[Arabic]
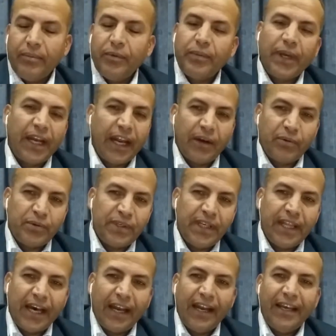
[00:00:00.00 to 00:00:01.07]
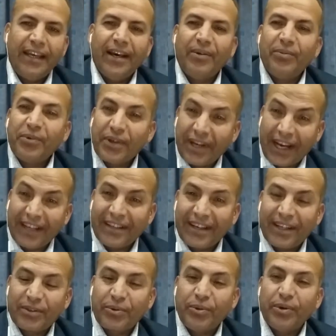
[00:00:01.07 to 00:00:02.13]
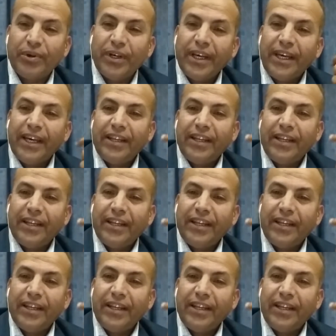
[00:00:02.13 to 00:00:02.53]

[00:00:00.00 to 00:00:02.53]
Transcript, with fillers: ممكن أن نزيد عليها وممكن حضراتكم